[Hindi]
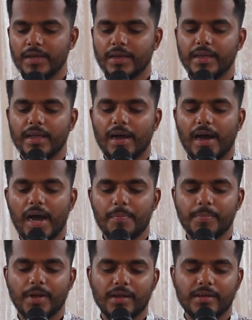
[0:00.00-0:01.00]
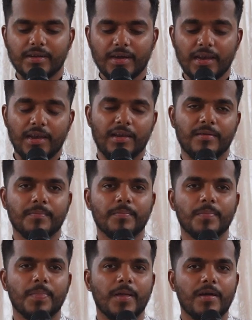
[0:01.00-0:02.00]
कि आपका कल
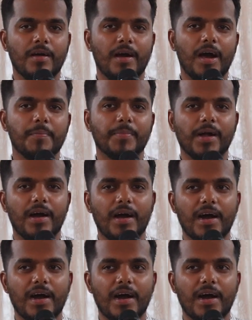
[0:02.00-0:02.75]
आपका